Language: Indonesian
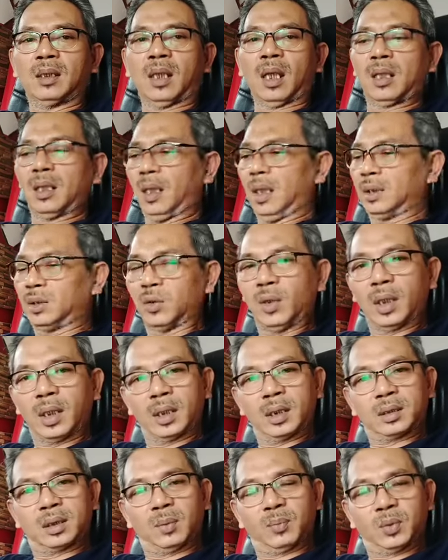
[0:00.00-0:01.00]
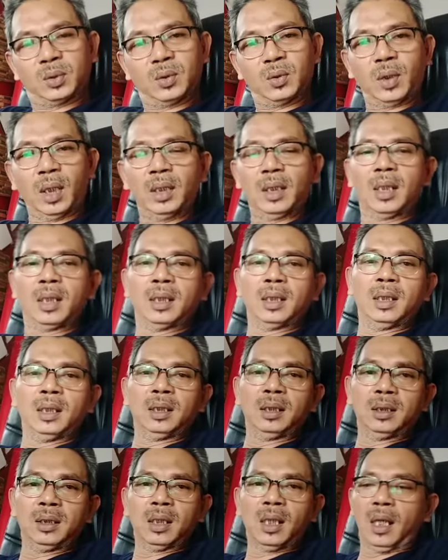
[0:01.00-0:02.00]
Karena itu yang dibutuhkan hari
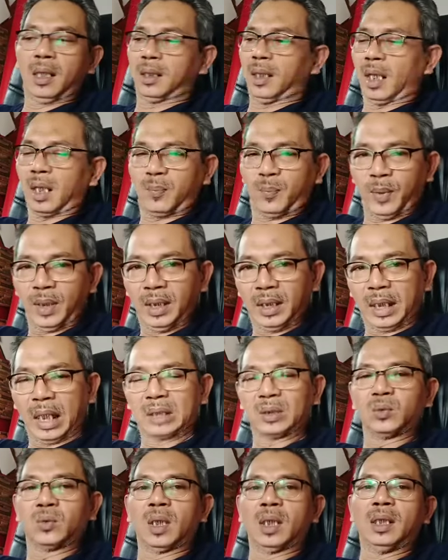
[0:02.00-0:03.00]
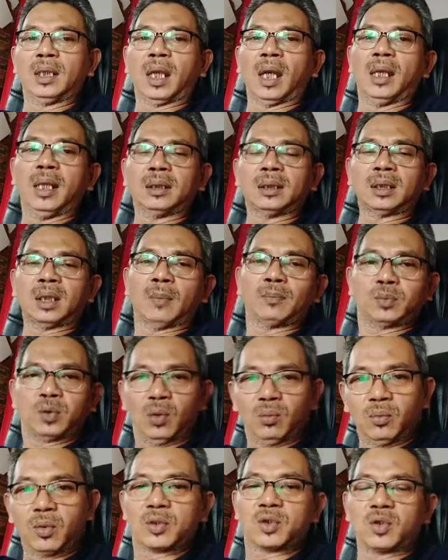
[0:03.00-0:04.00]
ini agar Bhinneka Tunggal Ika ini tetap
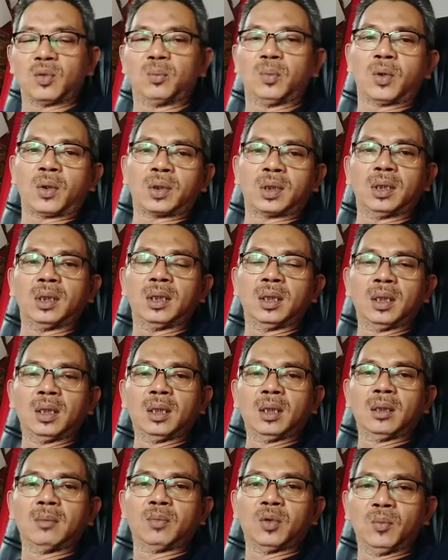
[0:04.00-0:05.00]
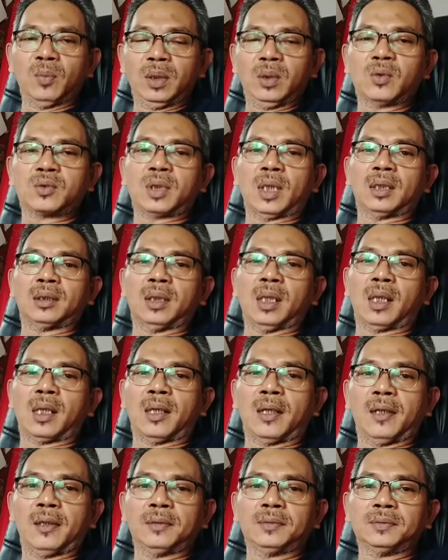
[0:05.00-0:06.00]
tumbuh subur di bumi
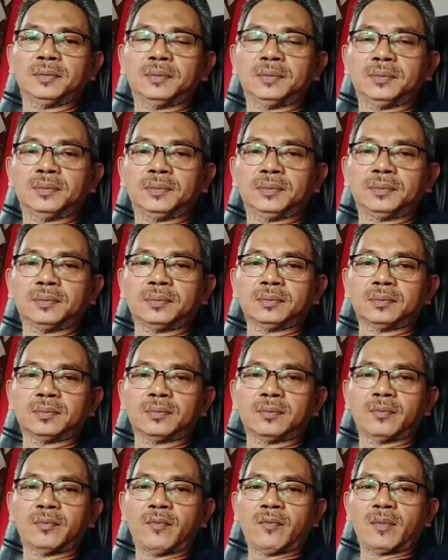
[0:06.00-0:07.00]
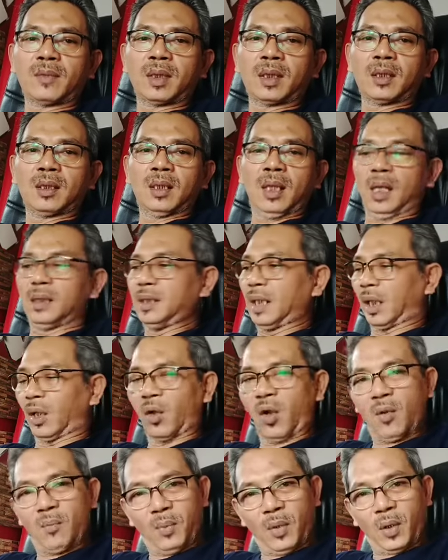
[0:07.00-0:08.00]
Nusantara. Hanya
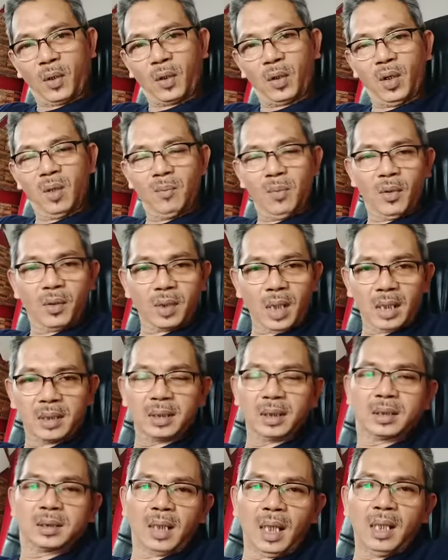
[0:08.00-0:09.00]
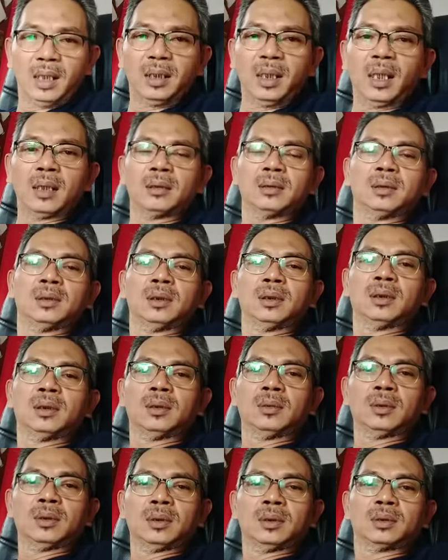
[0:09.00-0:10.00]
kelompok-kelompok radikal yang
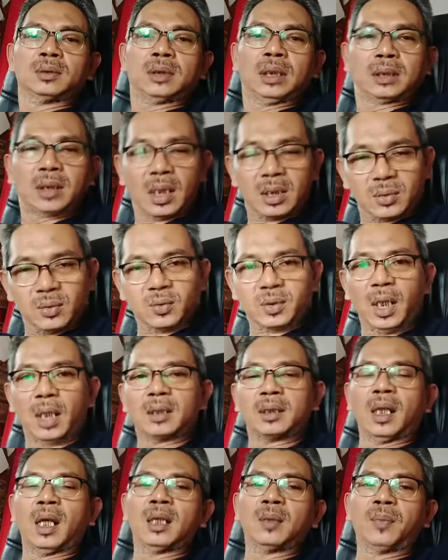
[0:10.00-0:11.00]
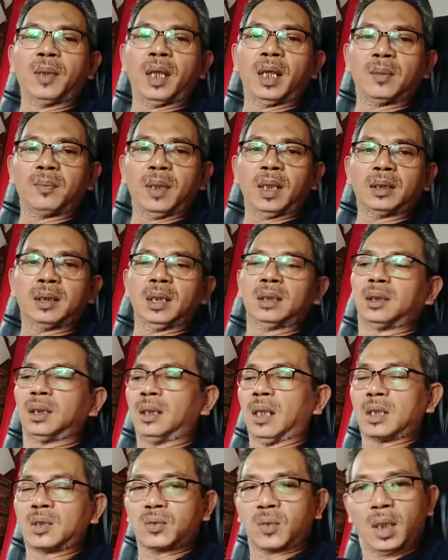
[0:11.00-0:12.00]
tidak suka dengan BNPT,
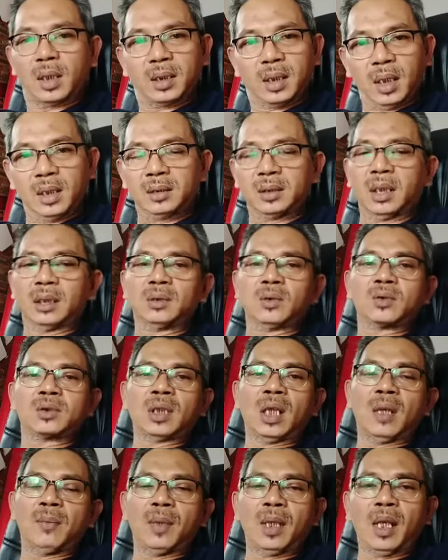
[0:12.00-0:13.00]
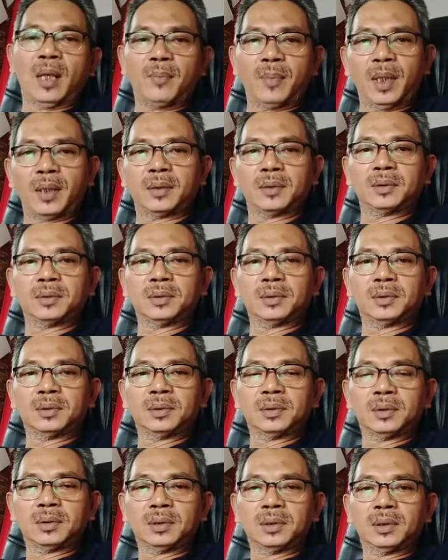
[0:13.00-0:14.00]
tidak suka dengan Densus
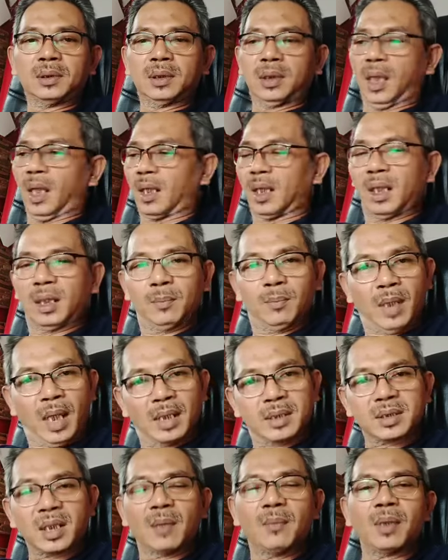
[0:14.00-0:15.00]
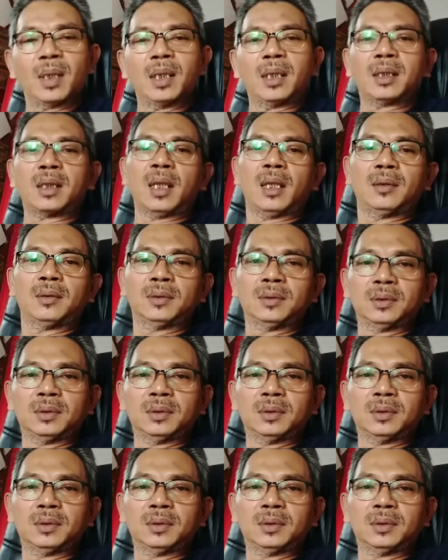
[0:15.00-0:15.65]
88. Karena yang mengancam mereka.